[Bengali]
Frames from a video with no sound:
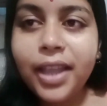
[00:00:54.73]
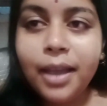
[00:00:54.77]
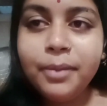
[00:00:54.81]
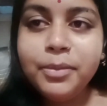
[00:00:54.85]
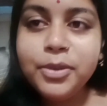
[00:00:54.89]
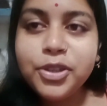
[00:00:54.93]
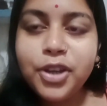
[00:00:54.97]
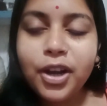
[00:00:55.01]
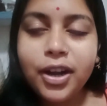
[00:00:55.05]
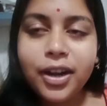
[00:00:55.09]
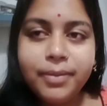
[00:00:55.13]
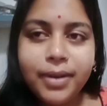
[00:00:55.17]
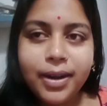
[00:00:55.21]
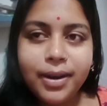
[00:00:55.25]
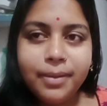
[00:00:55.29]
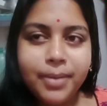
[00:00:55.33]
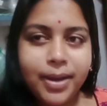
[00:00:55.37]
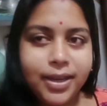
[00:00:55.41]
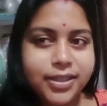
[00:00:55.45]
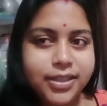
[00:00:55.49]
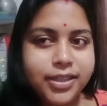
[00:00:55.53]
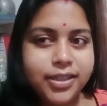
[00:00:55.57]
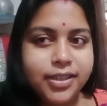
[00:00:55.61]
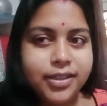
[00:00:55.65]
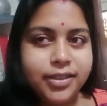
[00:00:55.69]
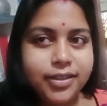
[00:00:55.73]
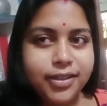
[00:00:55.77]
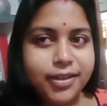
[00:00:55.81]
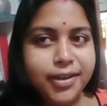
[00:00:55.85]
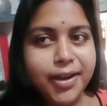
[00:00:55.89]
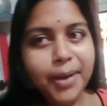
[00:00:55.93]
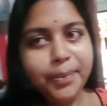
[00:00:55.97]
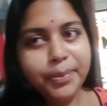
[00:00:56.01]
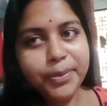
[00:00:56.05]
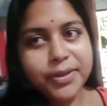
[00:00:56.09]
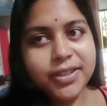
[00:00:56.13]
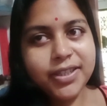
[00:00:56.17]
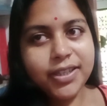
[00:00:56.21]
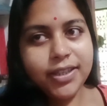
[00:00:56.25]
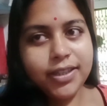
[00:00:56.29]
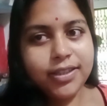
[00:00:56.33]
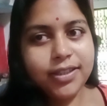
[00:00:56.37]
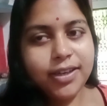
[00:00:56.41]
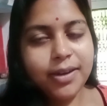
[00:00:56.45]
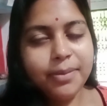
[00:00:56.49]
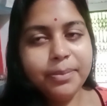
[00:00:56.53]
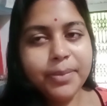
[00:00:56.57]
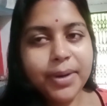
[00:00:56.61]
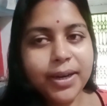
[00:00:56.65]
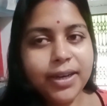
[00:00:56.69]
আমি সকালবেলা বাসি কাপড়
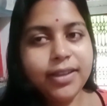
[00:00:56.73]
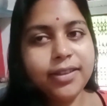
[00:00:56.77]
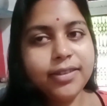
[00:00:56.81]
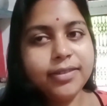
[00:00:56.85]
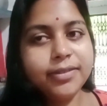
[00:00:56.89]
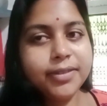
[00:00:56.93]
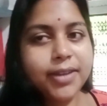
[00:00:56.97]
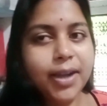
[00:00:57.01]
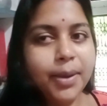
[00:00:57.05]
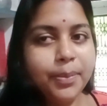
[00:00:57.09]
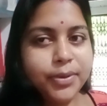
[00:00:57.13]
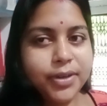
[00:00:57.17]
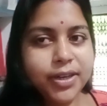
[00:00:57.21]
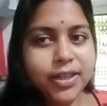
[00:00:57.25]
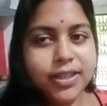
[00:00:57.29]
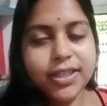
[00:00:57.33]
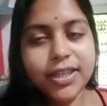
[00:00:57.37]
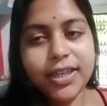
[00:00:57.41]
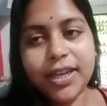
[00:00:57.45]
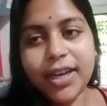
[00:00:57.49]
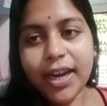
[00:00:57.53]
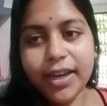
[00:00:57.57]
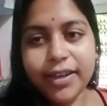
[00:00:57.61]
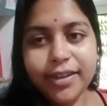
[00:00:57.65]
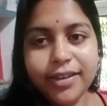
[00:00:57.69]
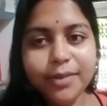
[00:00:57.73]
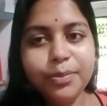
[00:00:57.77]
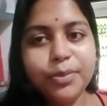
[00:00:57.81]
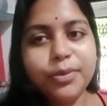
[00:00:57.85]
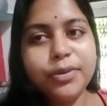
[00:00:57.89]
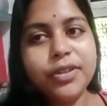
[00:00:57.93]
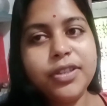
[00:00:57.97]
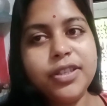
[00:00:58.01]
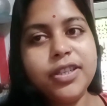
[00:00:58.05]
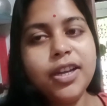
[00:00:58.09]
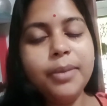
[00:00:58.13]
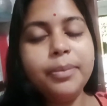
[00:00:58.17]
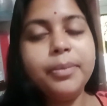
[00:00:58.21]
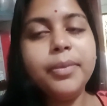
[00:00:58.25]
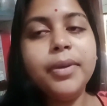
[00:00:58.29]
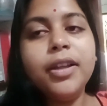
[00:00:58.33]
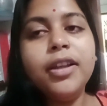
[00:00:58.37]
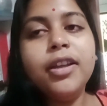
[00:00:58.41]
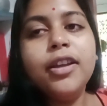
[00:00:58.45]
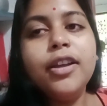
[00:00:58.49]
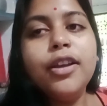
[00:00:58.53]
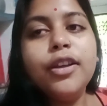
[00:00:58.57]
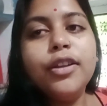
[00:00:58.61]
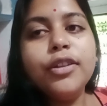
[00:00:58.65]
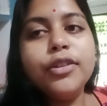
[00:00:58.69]
ছেড়েছিলাম মানে কাপড়টা ছেড়ে নাইটিটা পরেছিলাম
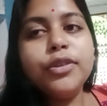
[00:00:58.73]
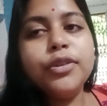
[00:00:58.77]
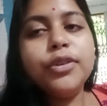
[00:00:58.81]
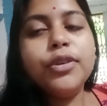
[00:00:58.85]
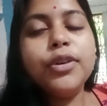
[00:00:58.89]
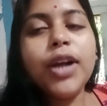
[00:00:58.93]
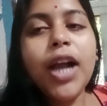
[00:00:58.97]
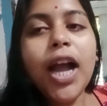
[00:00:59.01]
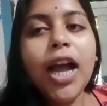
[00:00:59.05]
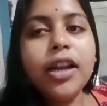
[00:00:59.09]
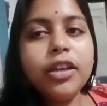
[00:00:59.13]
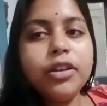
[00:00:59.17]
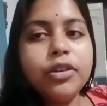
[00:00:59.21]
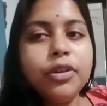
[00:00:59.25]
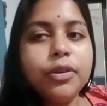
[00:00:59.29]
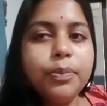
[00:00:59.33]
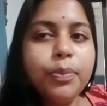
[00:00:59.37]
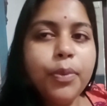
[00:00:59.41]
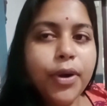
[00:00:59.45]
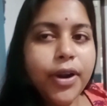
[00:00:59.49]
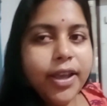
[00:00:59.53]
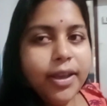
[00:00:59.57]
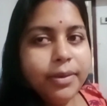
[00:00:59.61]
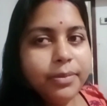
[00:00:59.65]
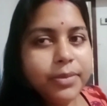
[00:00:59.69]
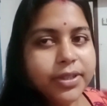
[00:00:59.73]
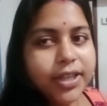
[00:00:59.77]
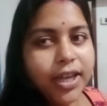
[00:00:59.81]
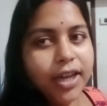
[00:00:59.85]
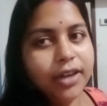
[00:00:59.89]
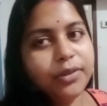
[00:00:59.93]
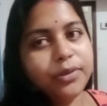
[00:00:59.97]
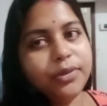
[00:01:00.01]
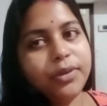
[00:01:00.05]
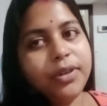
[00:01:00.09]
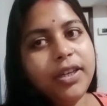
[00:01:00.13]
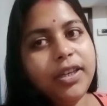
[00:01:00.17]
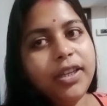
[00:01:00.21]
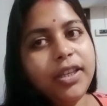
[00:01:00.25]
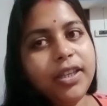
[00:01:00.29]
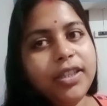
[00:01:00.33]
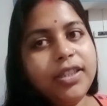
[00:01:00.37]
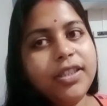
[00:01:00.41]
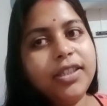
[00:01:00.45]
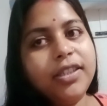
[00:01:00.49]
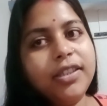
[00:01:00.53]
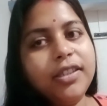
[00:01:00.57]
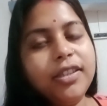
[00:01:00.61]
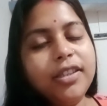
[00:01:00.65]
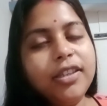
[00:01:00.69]
তো খানিক্ষণ পরে আমি স্নান করে
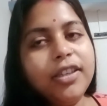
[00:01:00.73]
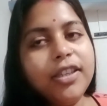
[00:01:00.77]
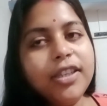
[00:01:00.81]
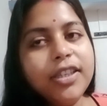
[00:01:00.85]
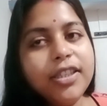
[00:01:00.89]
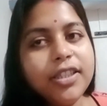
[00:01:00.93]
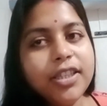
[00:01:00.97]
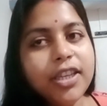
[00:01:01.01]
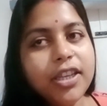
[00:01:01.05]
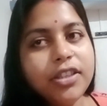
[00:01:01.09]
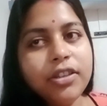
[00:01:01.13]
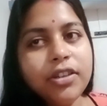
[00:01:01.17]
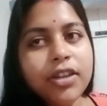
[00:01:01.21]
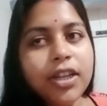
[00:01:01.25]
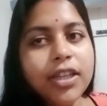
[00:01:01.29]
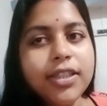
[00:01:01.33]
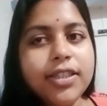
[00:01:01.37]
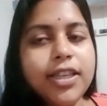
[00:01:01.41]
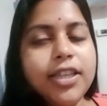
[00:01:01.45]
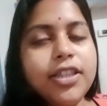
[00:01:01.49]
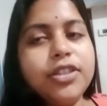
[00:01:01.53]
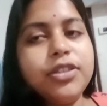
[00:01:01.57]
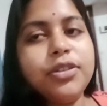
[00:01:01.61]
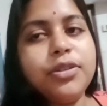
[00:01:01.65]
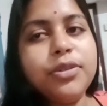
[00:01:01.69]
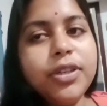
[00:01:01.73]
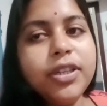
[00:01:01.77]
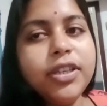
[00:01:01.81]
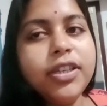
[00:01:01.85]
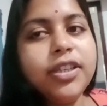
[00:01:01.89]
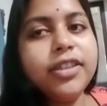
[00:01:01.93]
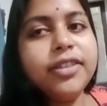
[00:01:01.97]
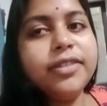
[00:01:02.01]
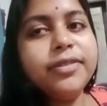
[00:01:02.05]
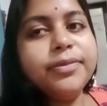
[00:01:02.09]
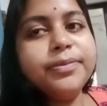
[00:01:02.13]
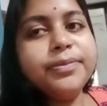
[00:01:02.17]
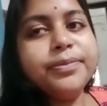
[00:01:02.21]
নিয়েছি সেই জন্য আর চেঞ্জ করিনি